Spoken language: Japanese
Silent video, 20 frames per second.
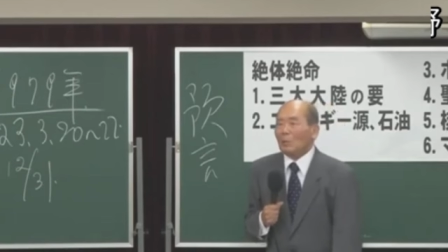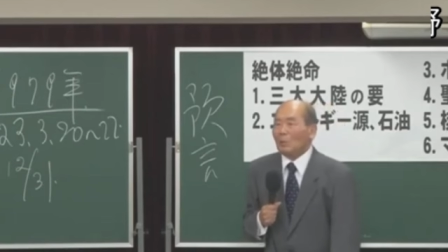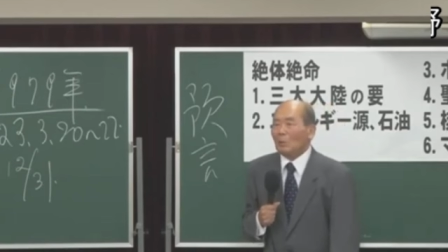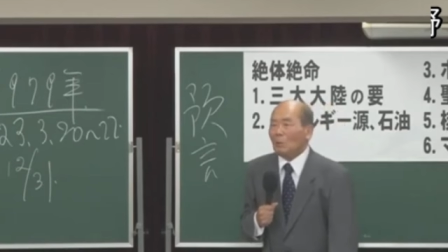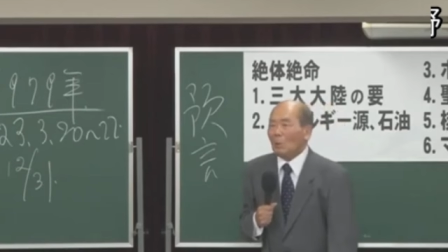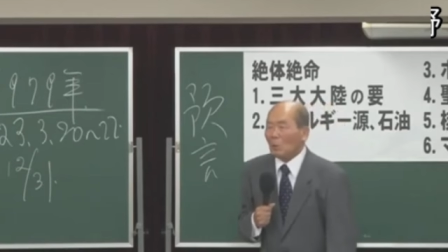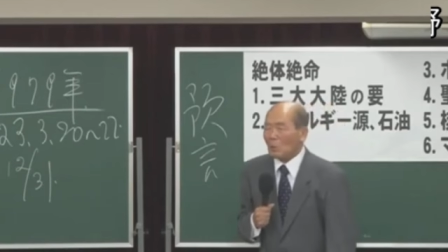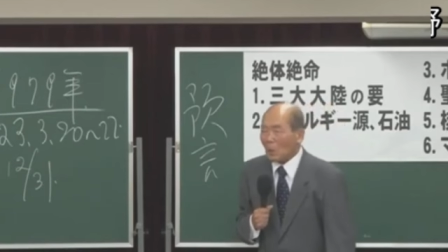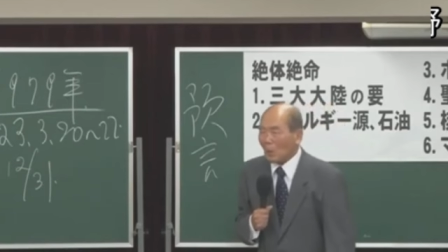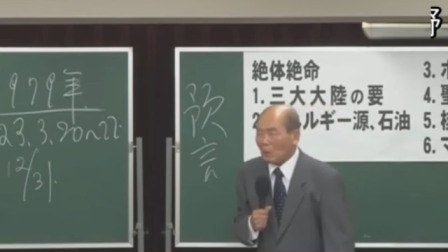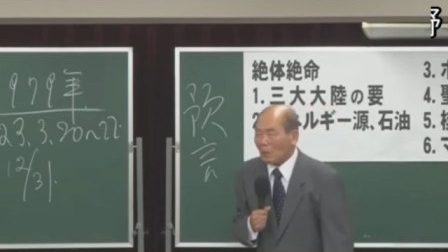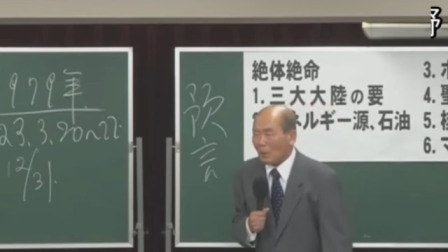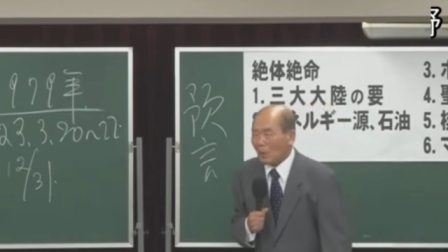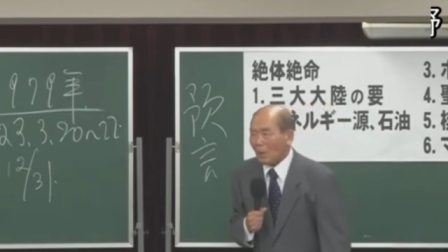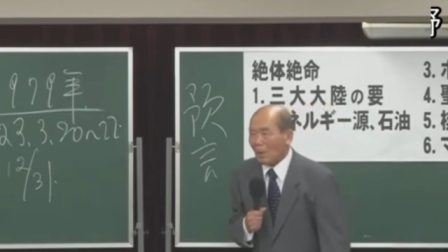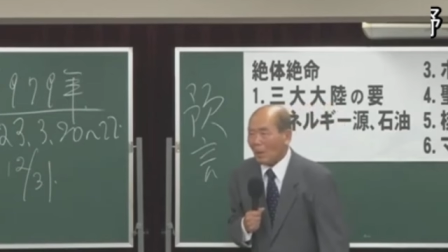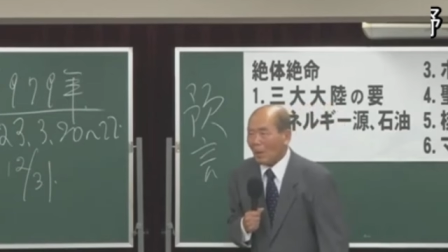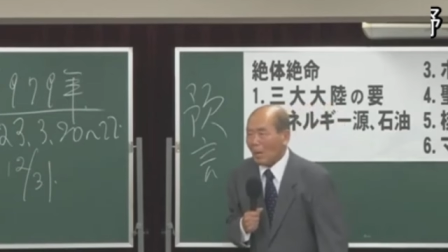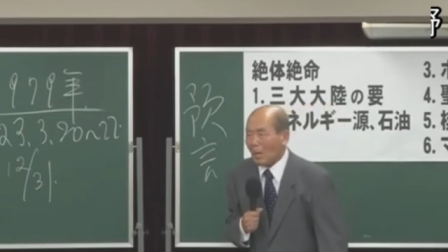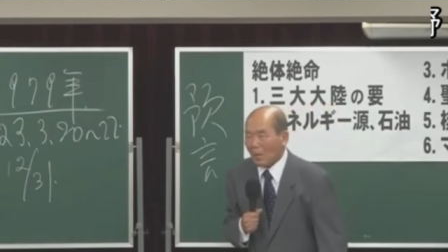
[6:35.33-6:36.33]
宇野先
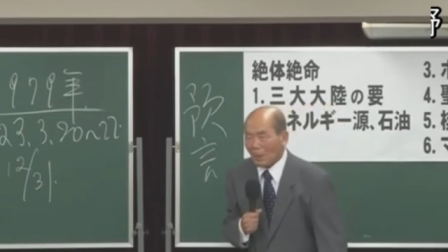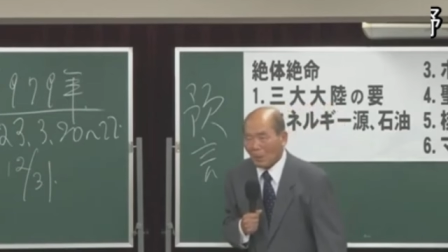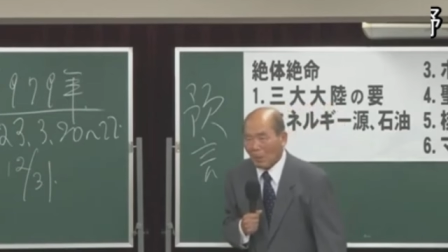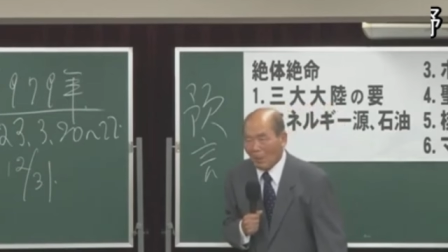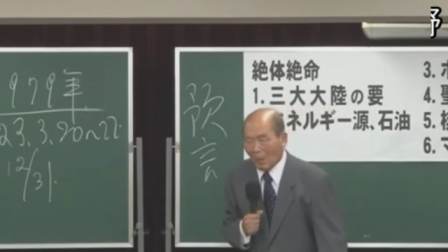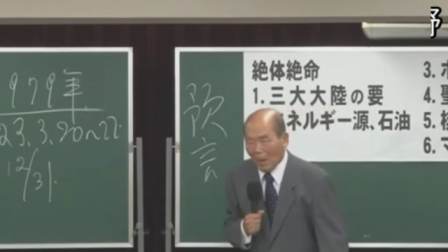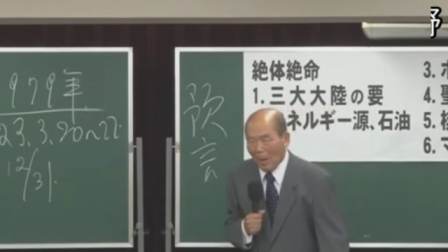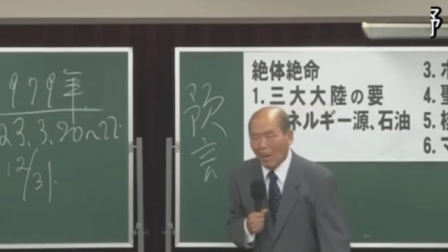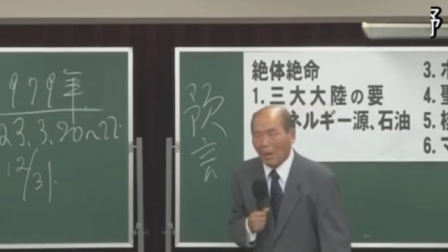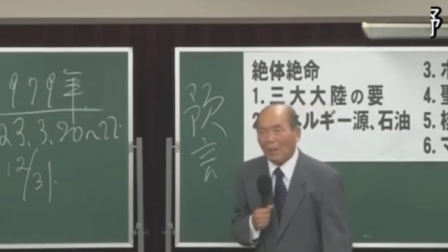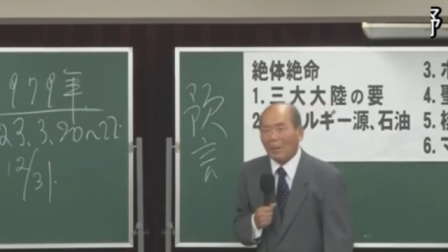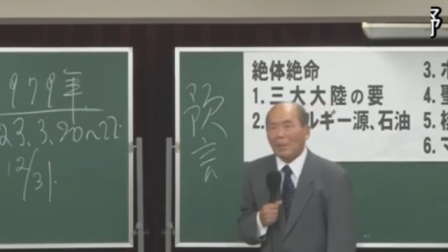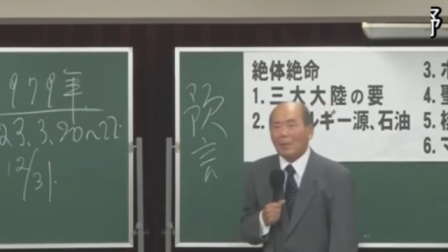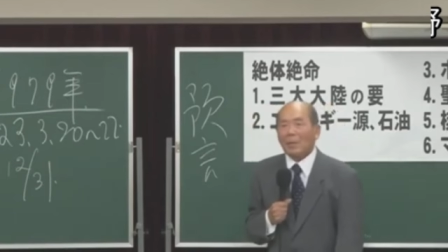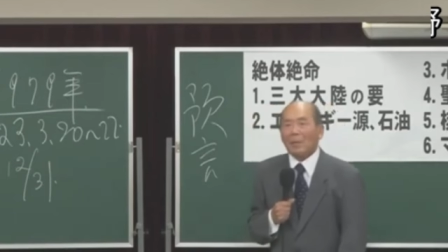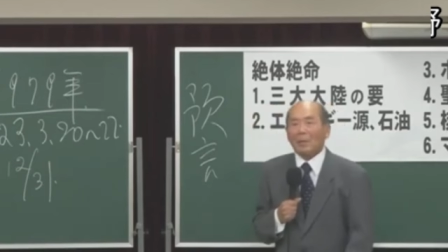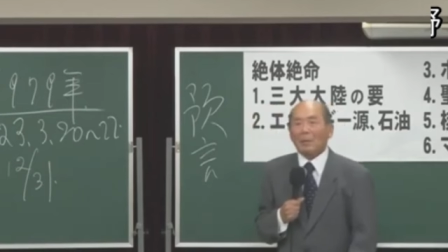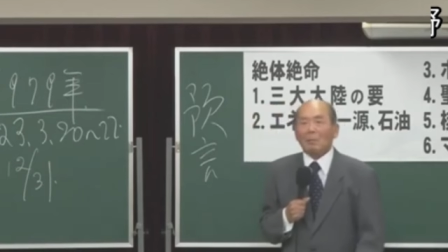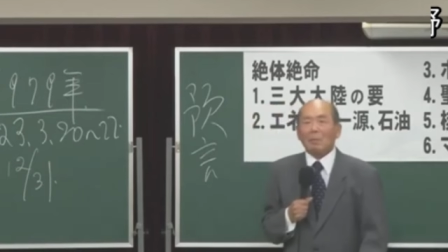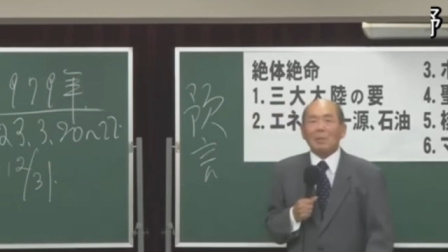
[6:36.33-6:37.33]
生あなたは
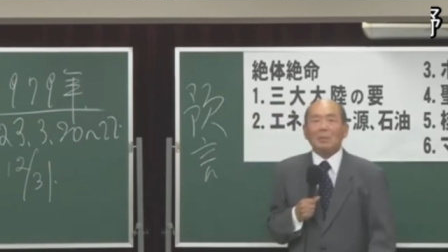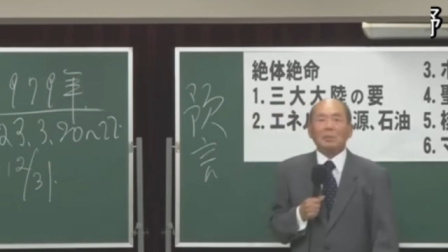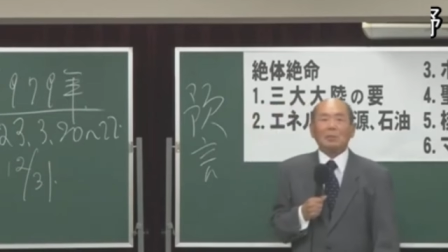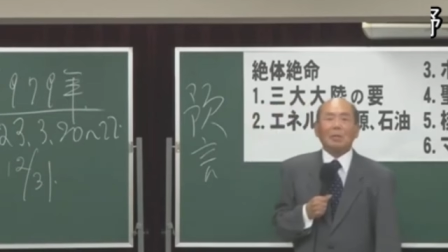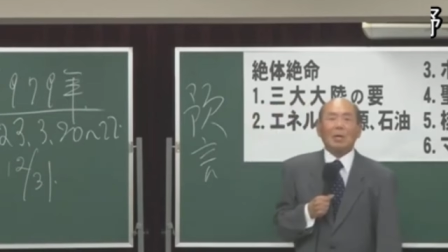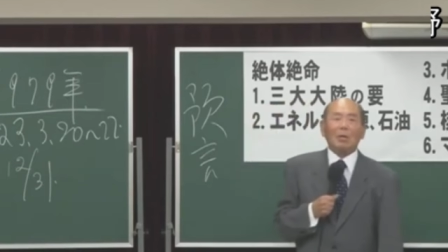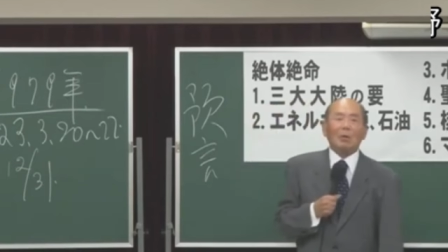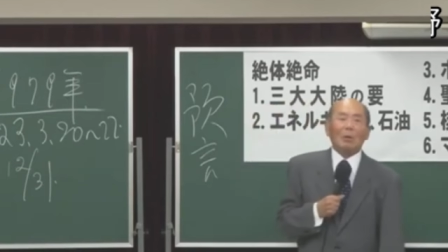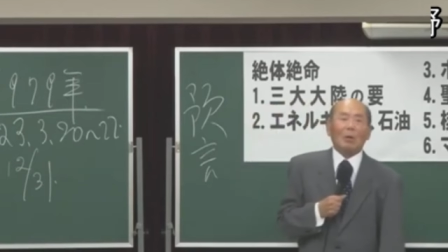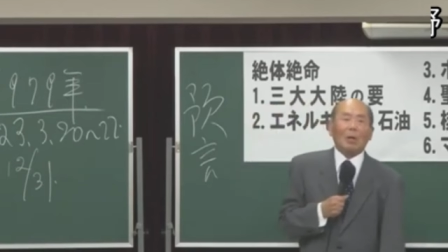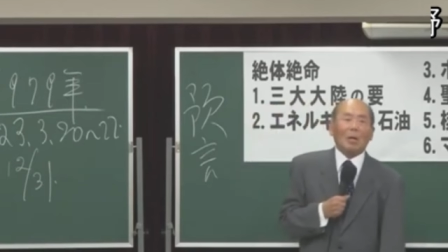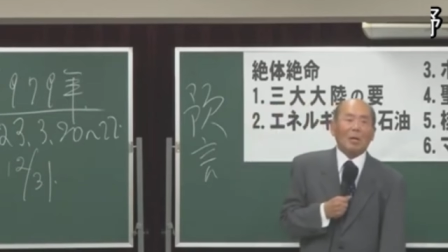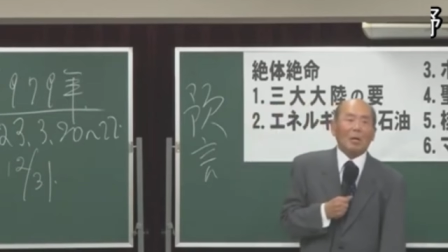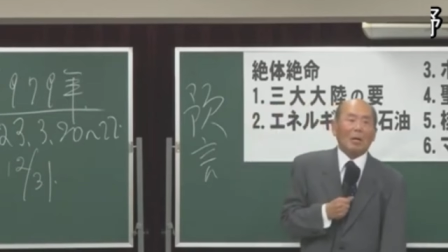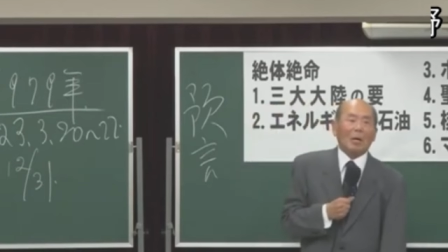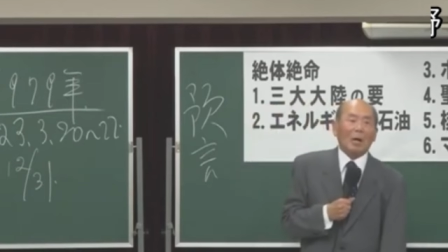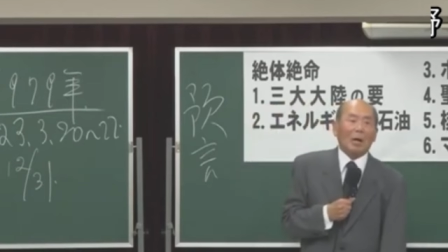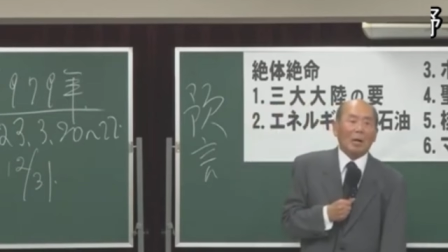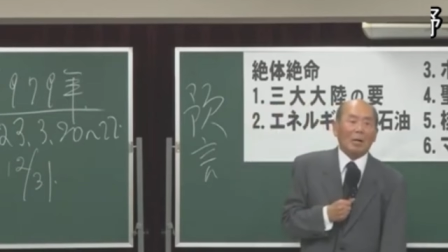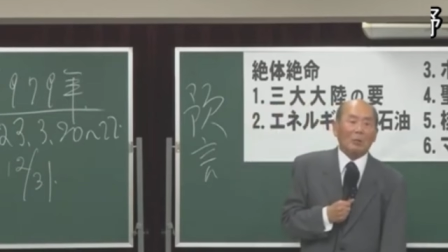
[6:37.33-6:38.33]
メッセージの中
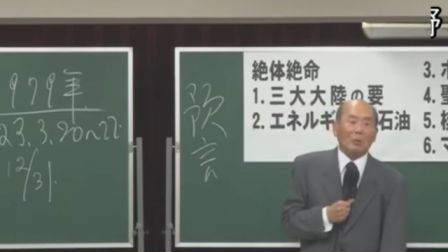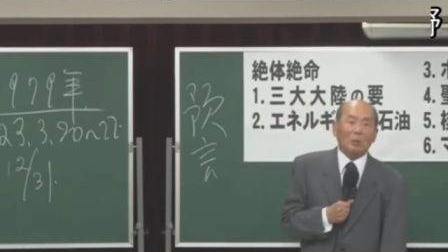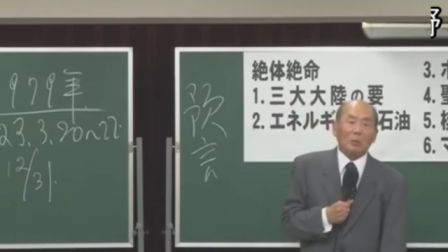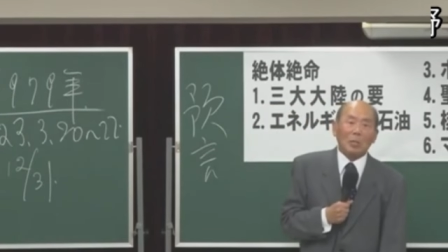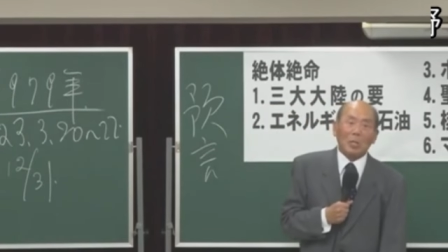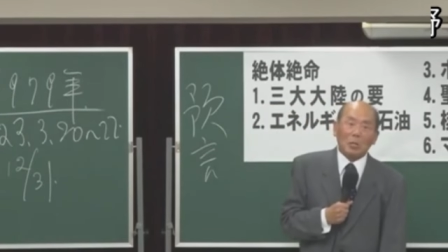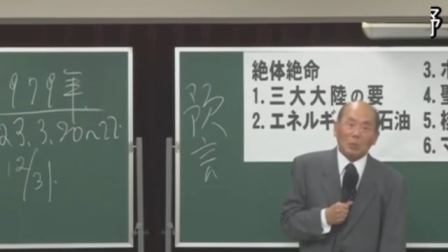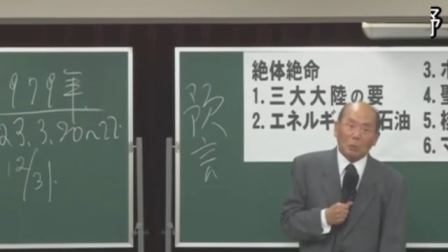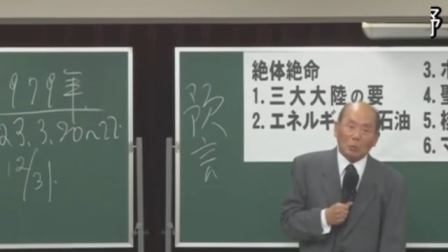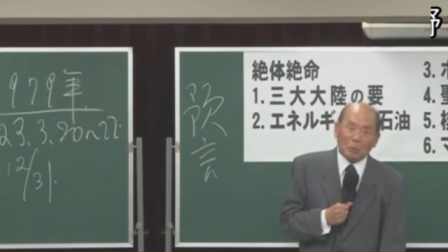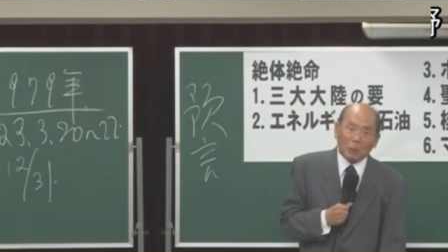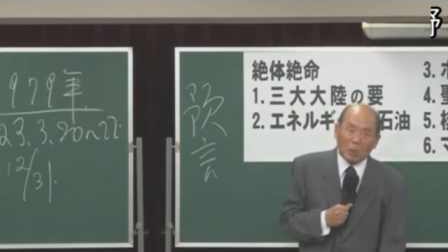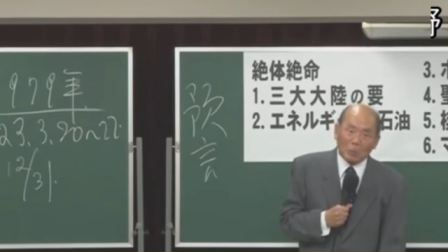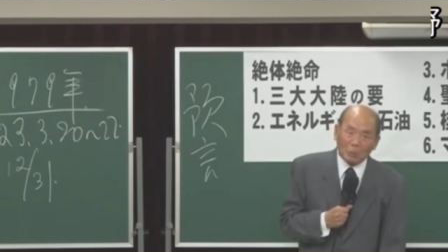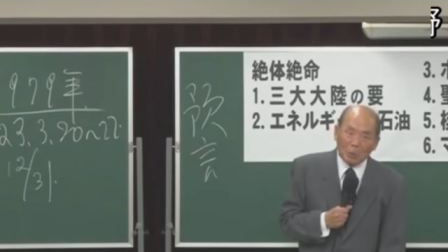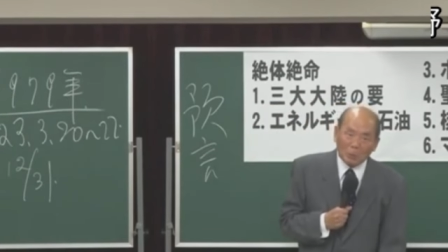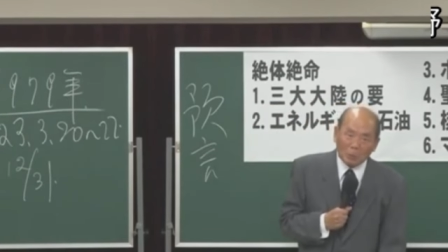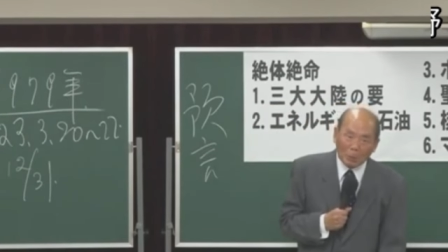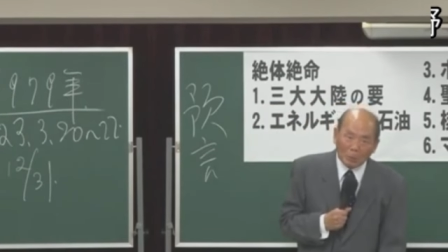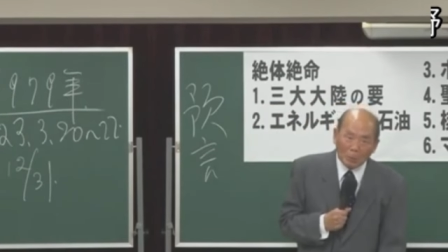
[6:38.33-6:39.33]
から必ず聖書を使
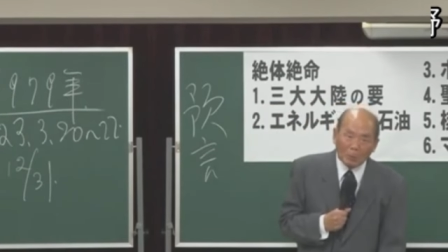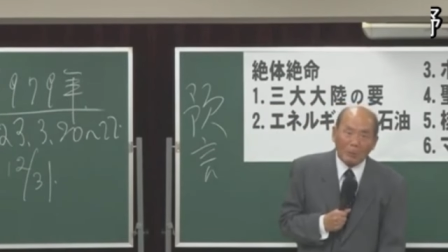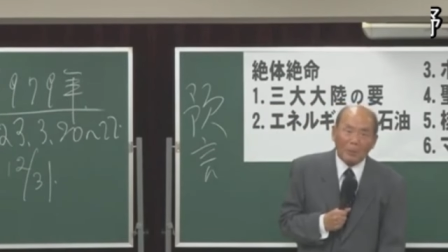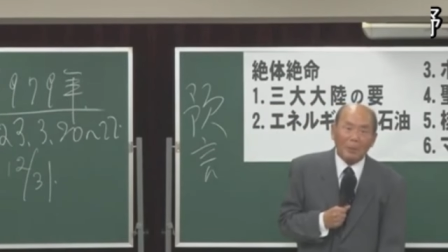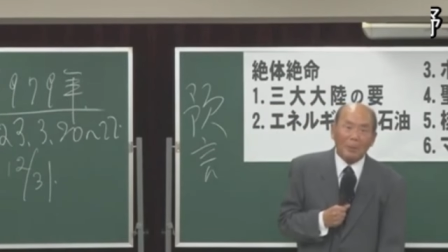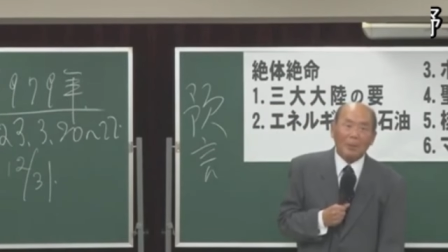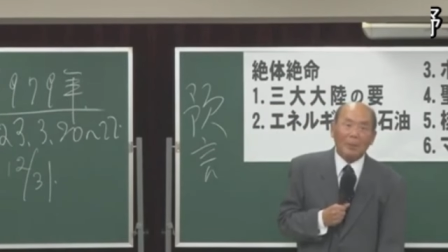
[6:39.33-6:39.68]
うでしょうと